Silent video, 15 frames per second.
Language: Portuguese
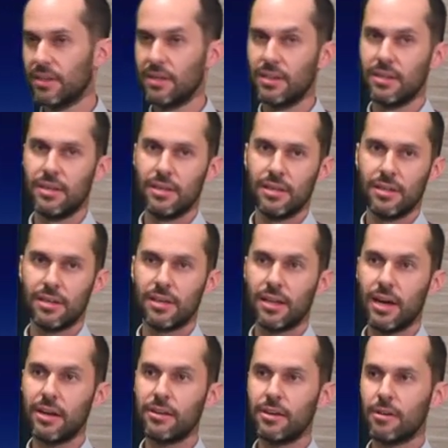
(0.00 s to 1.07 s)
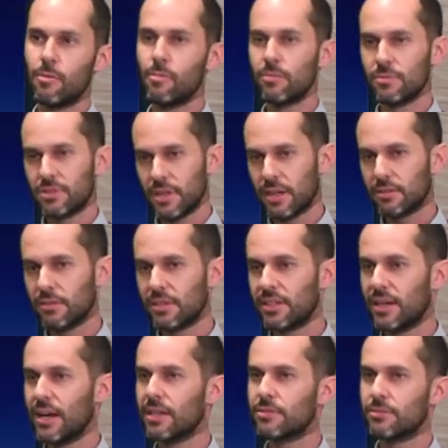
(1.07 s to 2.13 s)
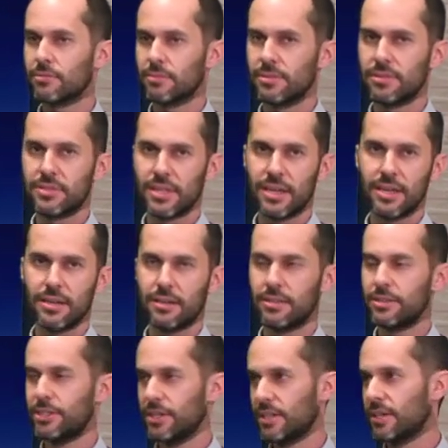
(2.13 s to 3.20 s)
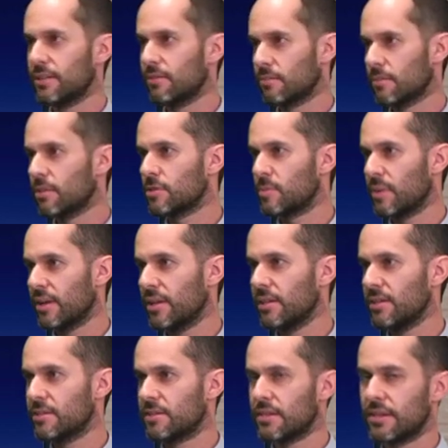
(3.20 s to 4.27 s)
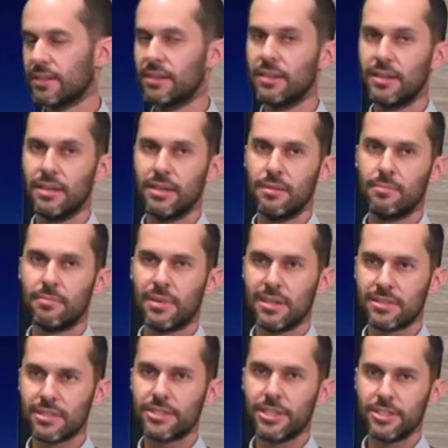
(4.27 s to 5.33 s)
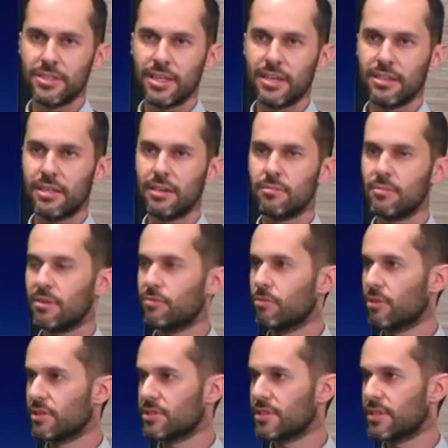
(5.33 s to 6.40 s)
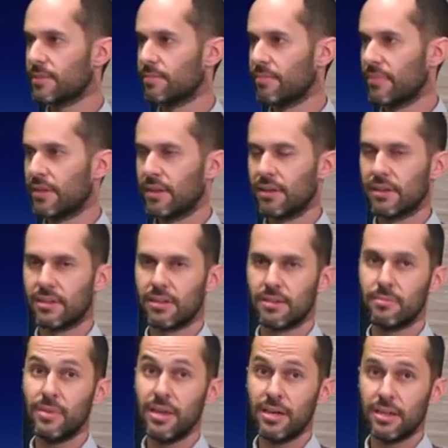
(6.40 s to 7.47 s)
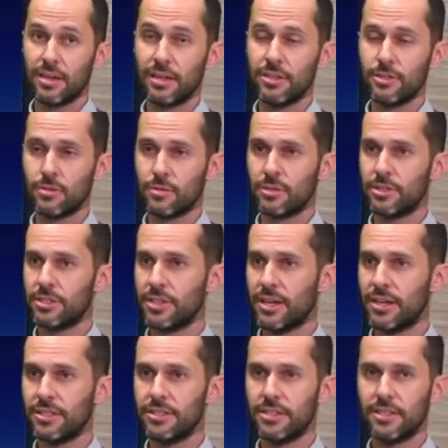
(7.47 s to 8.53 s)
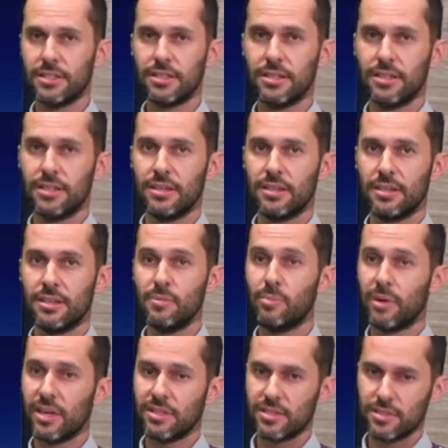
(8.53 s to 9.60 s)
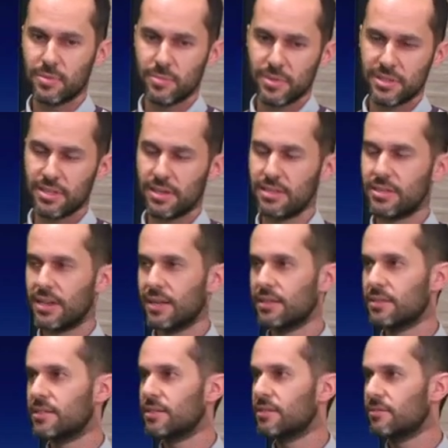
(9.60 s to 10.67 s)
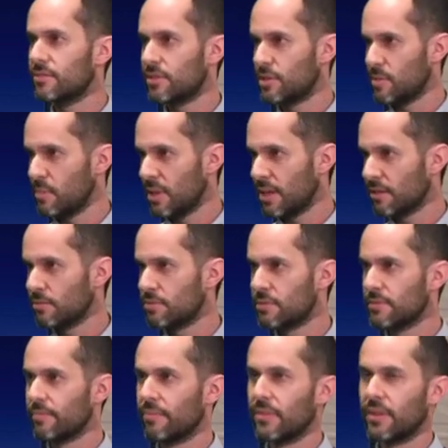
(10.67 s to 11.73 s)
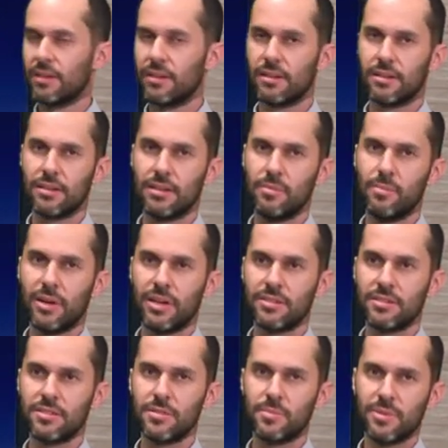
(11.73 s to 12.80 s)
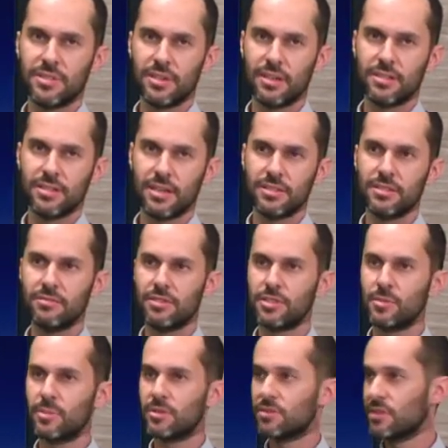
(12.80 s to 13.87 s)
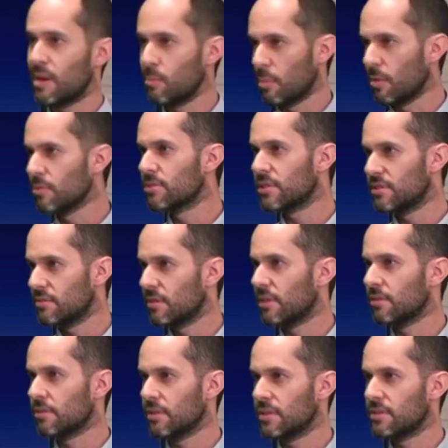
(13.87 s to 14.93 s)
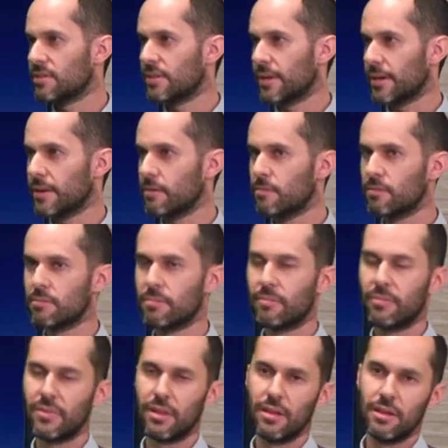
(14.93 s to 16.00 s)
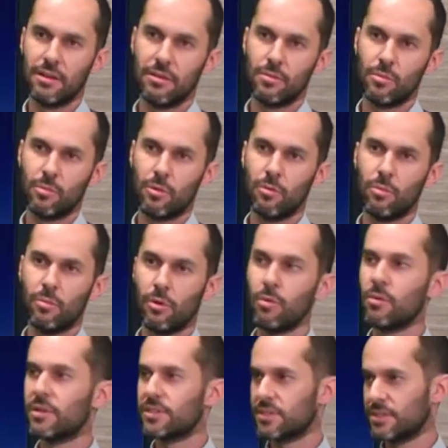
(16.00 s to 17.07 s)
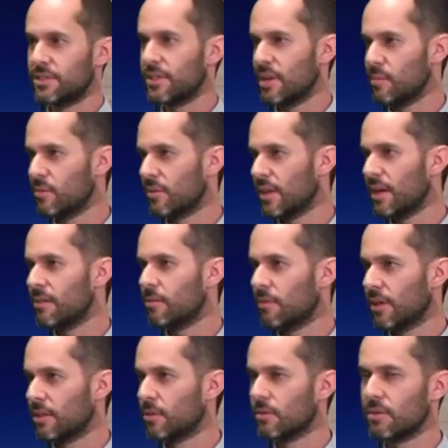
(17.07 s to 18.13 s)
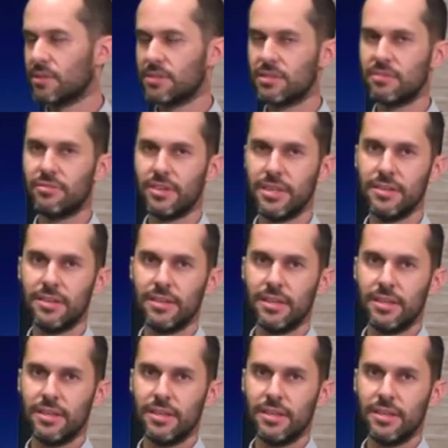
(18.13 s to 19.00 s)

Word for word: Uhum. É claro que com um certo atraso está chegando ao nosso país, né? mas a gente tem, tem uma força eh, bem grande hoje já de empresas especializadas em investimentos, eh, empresas especializadas em investimentos na Bolsa de Valores, né? com bons bom brokers que chamam, né? Uhum. corretores, enfim.